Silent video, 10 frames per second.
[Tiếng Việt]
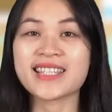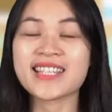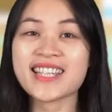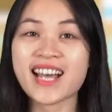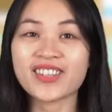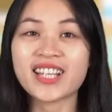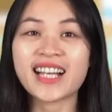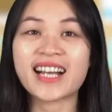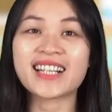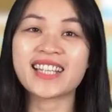Xin chào tất
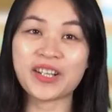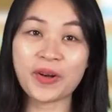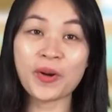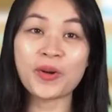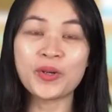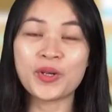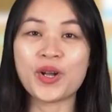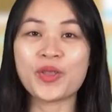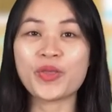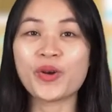cả các thầy cô,
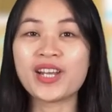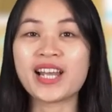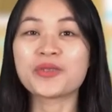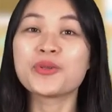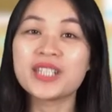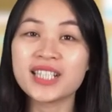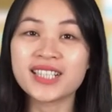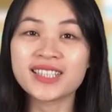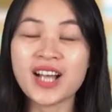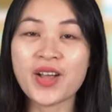tôi là Thu
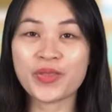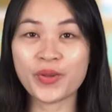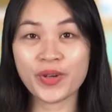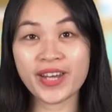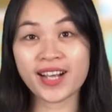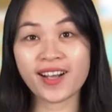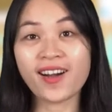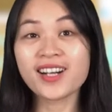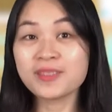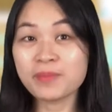Hương. Tôi đã
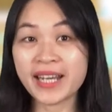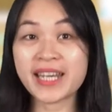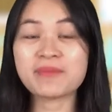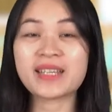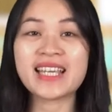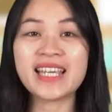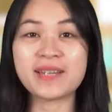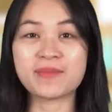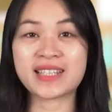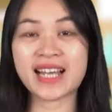có hơn 10 năm kinh
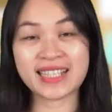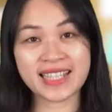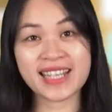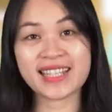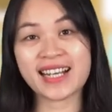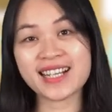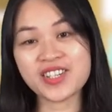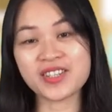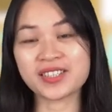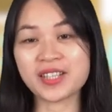nghiệm giảng dạy tại các
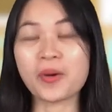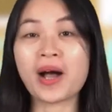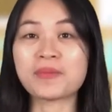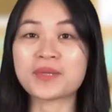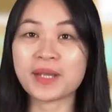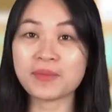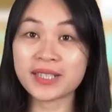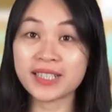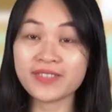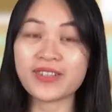trường tiểu học
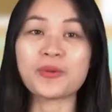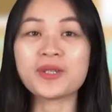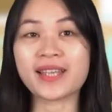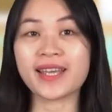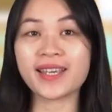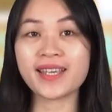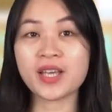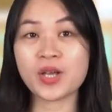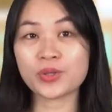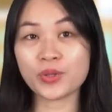song ngữ và quốc tế.
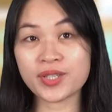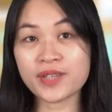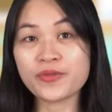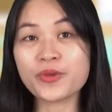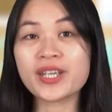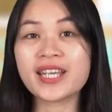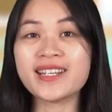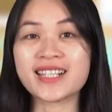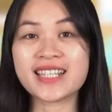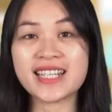Tôi rất vui khi
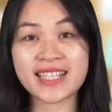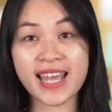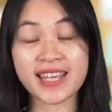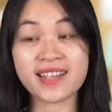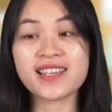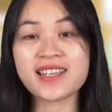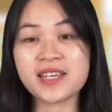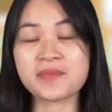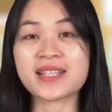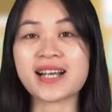được chia sẻ những kinh
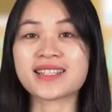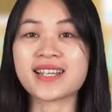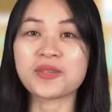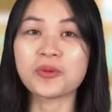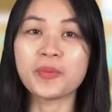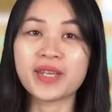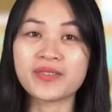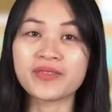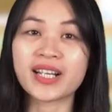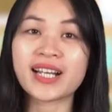nghiệm giảng dạy của
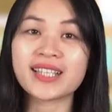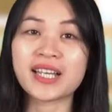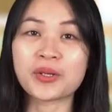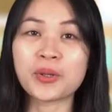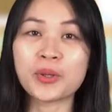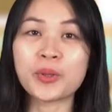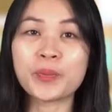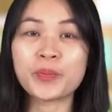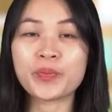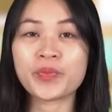mình với các thầy cô.